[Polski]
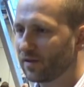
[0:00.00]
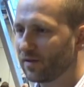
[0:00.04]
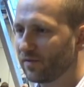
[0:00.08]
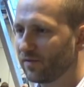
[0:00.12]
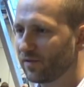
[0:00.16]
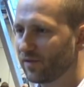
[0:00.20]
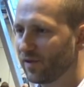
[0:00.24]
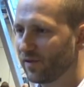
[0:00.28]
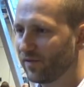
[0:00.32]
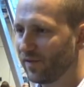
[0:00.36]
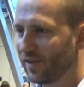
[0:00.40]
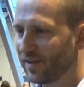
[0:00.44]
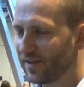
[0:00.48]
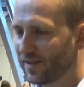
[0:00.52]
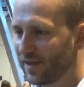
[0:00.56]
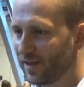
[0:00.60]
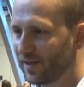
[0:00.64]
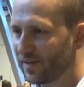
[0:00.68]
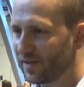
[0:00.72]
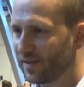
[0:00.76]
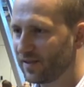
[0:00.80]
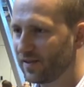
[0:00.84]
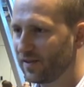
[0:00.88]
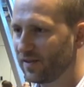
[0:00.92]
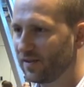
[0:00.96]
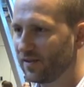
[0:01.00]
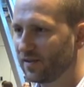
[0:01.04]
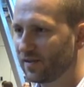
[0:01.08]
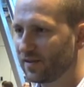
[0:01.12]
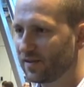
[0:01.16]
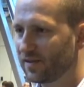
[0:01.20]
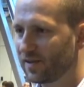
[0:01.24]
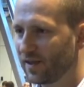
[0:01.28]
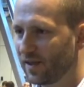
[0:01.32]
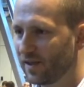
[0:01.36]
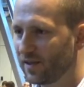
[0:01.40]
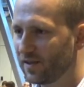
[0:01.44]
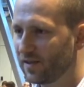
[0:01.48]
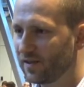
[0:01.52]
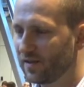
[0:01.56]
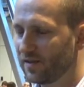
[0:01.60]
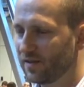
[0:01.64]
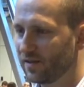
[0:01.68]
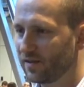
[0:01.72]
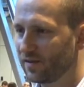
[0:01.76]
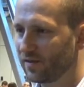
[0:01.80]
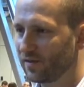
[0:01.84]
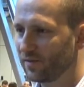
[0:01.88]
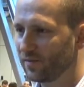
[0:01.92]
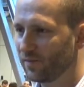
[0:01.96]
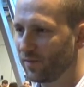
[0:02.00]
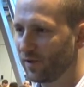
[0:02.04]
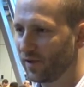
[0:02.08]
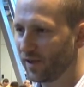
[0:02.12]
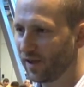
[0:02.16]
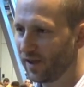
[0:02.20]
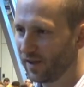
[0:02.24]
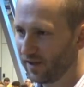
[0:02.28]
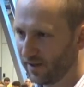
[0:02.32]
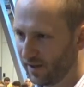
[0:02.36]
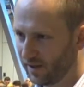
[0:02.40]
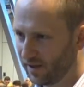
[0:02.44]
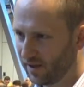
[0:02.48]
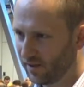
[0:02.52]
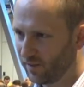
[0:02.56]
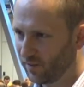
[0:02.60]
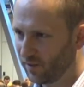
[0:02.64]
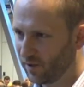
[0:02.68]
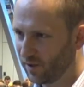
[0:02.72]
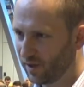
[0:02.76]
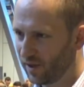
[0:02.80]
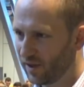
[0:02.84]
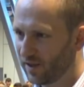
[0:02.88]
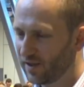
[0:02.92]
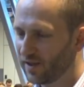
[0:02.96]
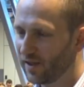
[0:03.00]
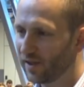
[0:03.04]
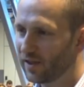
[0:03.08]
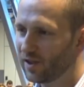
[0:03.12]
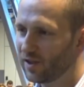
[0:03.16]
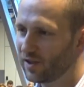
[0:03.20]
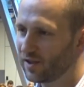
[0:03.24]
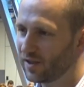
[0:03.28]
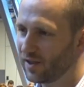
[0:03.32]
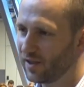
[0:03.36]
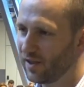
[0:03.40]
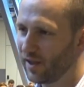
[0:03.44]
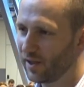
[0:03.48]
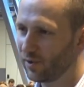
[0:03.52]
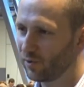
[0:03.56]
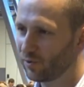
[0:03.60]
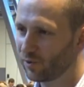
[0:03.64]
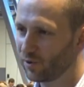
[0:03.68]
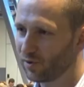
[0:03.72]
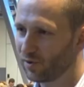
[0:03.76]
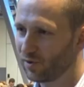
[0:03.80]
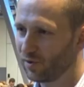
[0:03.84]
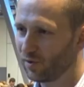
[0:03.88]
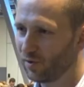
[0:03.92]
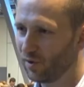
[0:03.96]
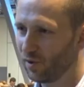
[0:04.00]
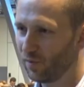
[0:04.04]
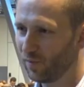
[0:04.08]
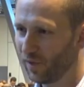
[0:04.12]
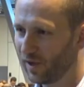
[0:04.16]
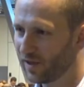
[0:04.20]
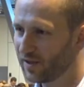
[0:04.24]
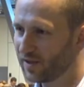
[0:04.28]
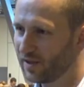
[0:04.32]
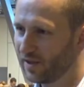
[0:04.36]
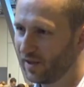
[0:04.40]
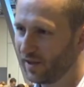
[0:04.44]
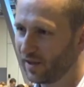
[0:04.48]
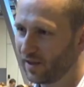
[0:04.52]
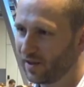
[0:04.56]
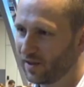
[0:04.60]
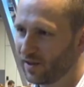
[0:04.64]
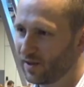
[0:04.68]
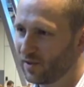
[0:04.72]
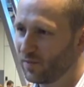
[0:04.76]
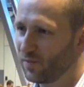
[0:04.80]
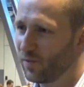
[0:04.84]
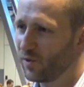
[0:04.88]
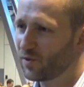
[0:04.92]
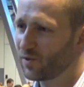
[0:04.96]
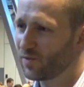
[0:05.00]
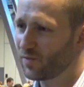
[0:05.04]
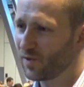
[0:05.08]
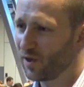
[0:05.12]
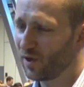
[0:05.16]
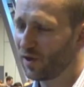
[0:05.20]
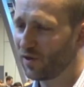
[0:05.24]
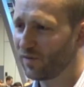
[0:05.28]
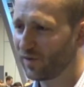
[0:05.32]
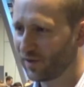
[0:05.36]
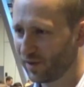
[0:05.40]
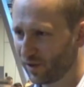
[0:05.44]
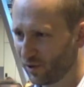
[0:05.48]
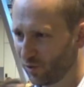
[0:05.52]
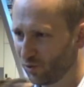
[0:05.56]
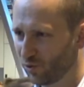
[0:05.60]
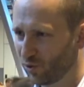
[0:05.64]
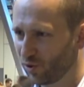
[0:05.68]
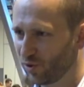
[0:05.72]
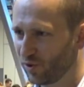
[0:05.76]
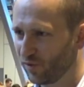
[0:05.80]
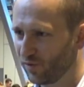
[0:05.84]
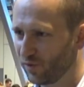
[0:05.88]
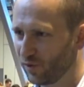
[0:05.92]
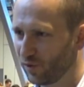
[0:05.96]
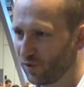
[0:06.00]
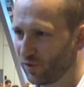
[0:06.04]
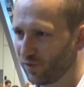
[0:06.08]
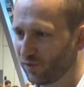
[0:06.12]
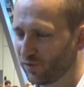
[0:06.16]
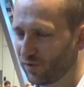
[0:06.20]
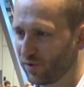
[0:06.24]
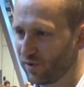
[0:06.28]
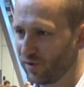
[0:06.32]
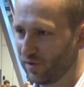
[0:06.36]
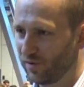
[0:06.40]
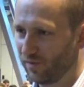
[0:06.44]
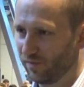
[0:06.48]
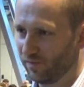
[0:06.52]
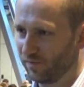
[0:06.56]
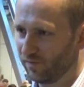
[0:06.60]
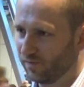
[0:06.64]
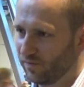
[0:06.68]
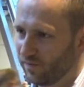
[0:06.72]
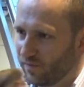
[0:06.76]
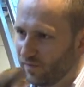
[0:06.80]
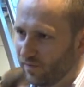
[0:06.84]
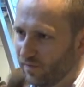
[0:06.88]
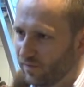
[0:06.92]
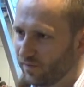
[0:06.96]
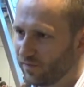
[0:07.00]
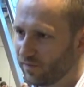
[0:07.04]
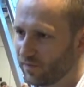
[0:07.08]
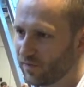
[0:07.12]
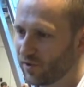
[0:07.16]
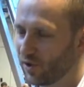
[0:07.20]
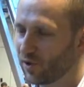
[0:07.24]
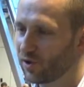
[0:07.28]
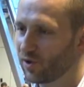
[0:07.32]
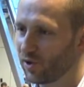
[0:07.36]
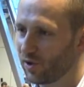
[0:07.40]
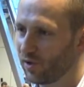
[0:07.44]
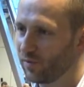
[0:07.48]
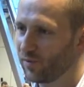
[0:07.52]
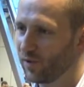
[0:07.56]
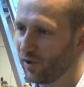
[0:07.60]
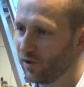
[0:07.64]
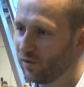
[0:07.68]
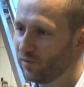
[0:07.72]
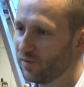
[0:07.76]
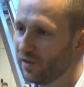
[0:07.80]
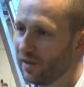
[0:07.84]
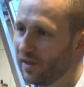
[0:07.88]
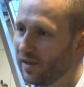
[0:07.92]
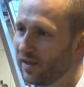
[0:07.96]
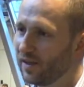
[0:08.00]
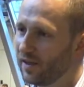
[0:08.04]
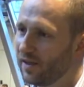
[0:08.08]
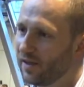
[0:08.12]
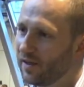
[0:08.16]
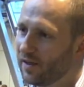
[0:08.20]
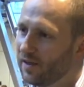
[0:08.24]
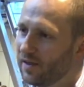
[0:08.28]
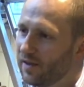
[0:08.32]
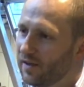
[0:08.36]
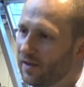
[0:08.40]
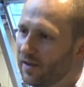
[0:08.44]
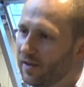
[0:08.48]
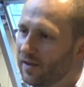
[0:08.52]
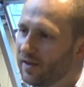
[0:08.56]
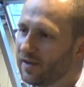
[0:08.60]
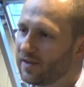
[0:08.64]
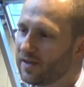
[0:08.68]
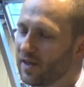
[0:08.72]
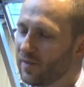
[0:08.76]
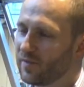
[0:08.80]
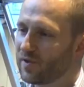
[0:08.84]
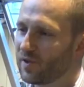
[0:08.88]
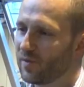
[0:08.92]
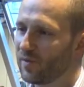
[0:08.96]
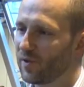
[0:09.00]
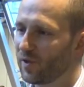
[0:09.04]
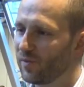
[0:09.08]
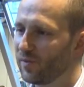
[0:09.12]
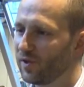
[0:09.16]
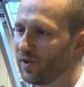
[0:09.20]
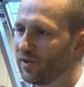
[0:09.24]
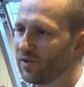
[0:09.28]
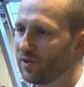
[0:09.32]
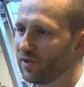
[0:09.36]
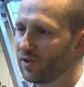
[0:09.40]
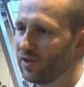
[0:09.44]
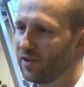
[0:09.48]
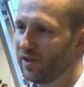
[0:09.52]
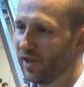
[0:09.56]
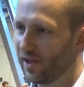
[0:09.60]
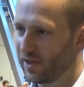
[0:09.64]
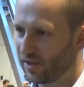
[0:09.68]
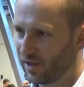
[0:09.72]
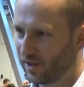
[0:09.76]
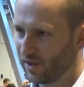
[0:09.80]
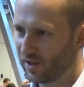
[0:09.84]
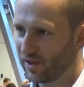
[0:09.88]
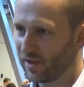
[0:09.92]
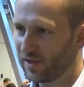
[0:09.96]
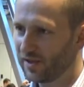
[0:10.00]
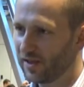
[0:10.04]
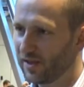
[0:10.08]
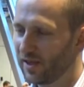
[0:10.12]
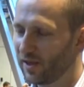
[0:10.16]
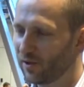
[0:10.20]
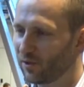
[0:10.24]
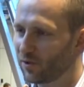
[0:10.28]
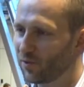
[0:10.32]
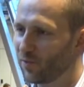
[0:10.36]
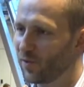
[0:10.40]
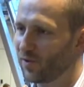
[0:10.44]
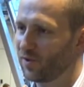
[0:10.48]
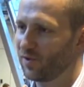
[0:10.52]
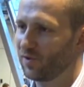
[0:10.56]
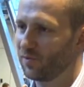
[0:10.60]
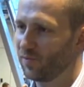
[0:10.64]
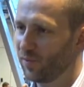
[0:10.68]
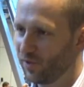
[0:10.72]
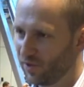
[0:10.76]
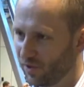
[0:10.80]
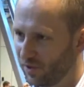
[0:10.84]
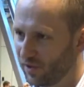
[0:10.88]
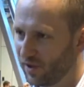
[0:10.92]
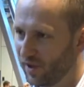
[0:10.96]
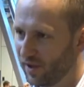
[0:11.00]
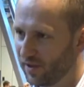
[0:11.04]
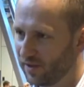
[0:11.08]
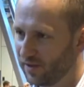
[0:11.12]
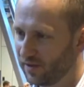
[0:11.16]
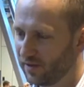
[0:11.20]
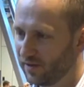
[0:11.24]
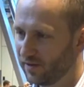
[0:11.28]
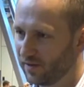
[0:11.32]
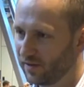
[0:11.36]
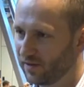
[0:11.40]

W grywalizacji sens polega na tym, że jest jakiś scenariusz obecny, jakiś sposób zachowań naszych użytkowników, którzy coś robią i chcemy, żeby robili coś inaczej, czyli scenariusz pożądany.